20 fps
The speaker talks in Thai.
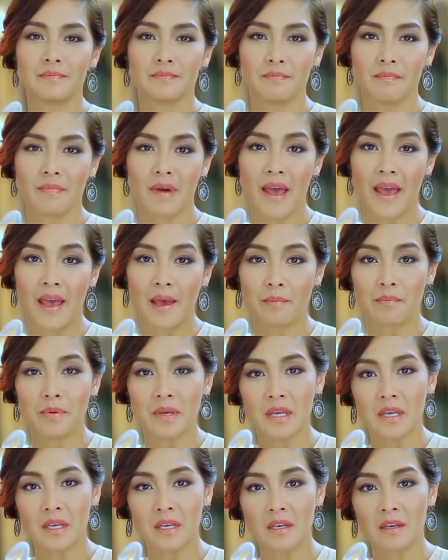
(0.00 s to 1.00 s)
ค่ะแหม
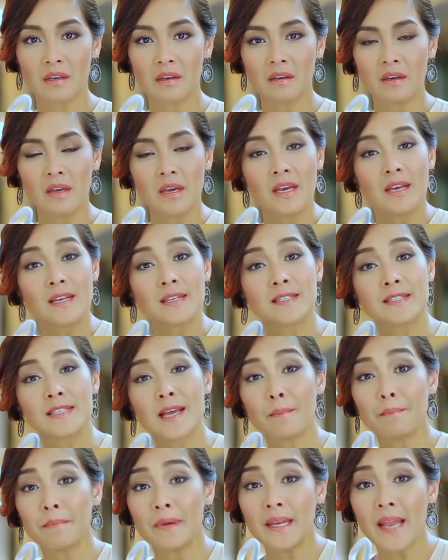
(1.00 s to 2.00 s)
บี
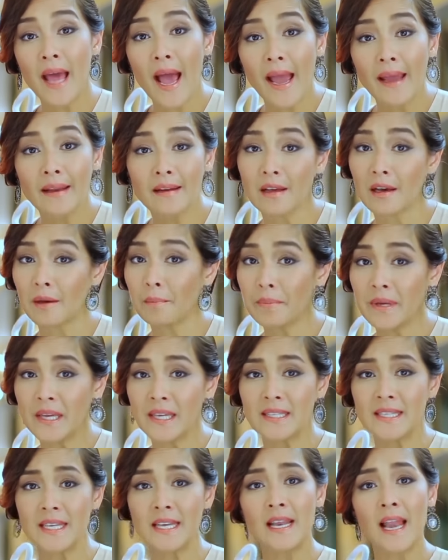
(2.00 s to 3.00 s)
จำไม่ได้เหรอ
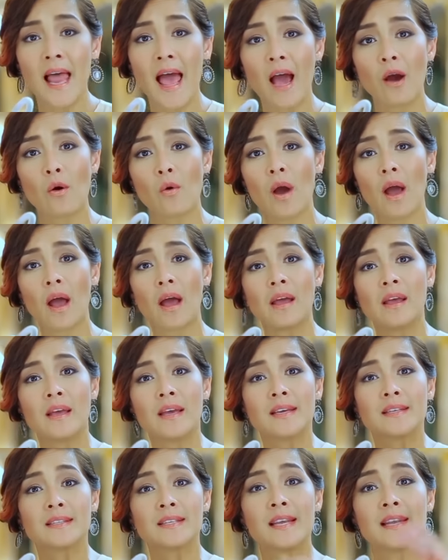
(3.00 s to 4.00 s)
ปีที่แล้วอะ
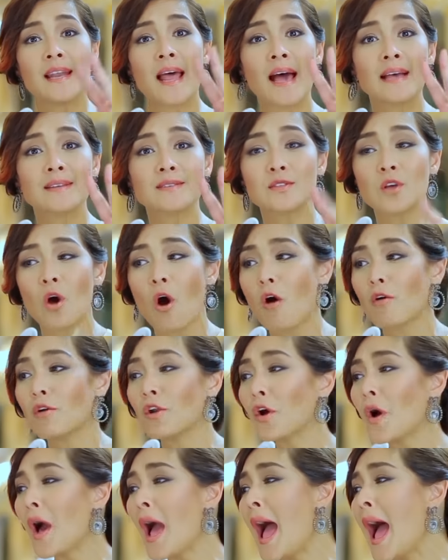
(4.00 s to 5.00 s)
ชนะสอง
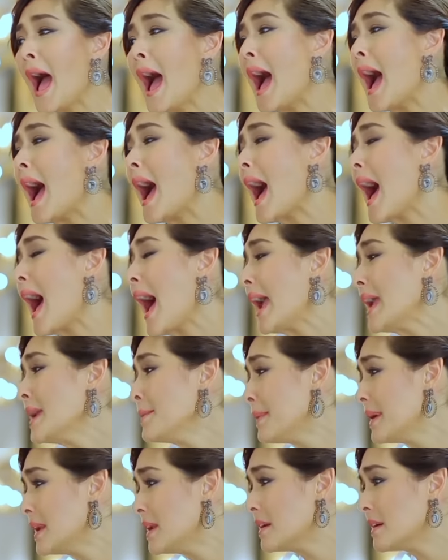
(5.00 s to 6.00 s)
แล้วก็หาย
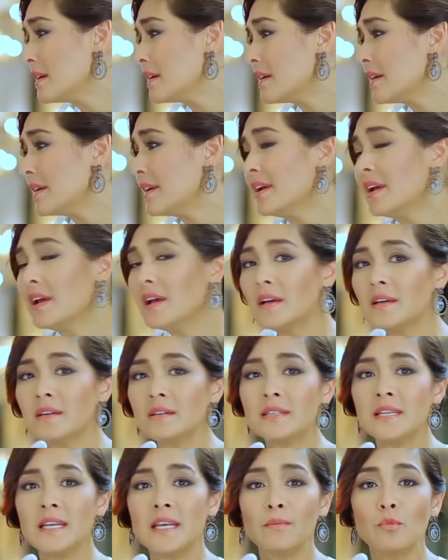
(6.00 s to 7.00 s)
ไปเลย
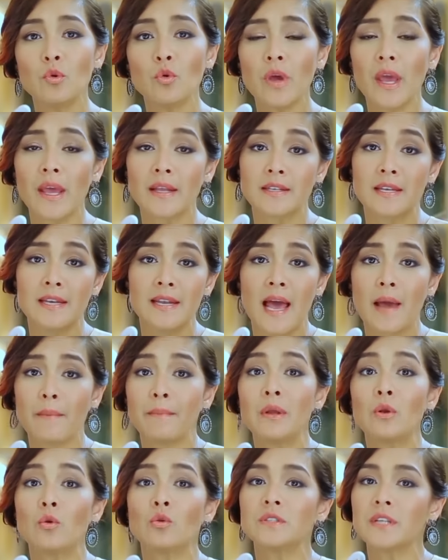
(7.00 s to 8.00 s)
ทีมลูกเกดชนะ
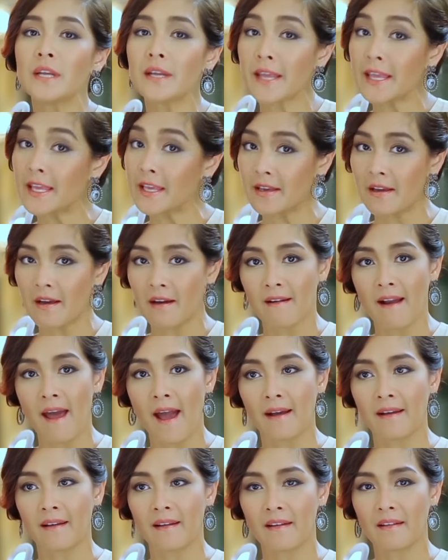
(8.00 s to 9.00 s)
ไม่รู้จะกี่ค
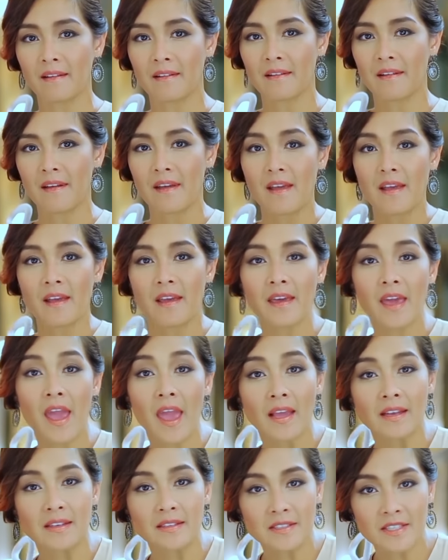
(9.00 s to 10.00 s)
รั้ง
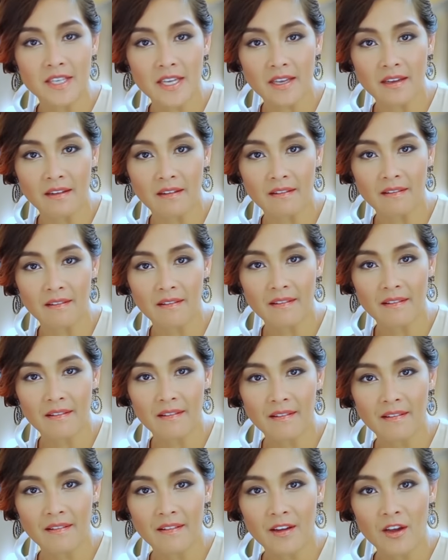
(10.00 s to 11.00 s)
เก่งจริง
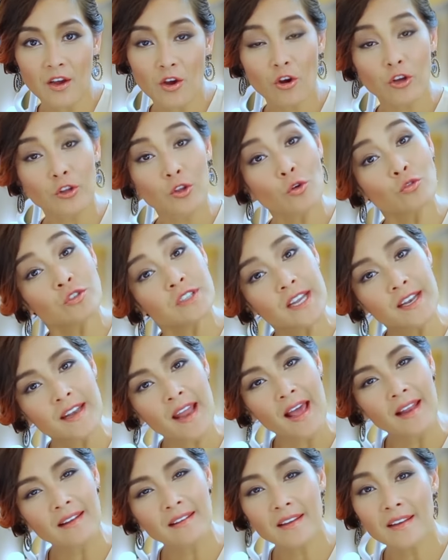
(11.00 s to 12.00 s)
ก็ต้องช
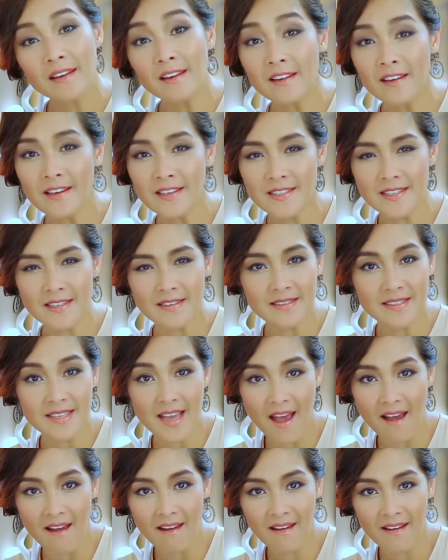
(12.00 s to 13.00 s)
นะเรื่อยๆสิ
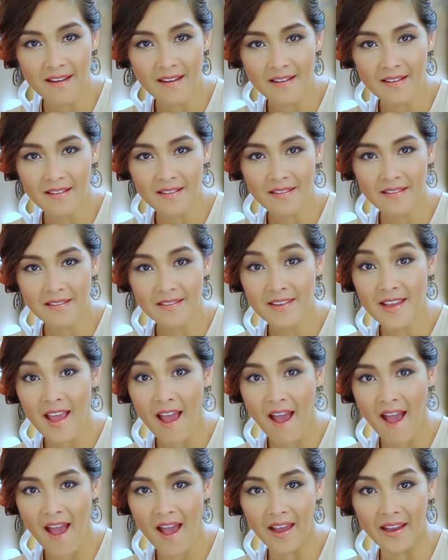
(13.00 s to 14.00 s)
จ้ะอ
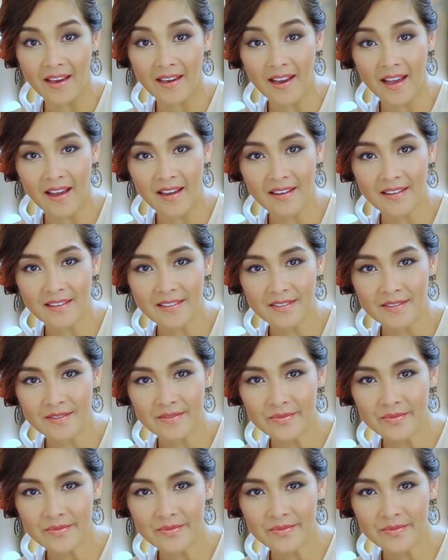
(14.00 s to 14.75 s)
ย่าหายนะ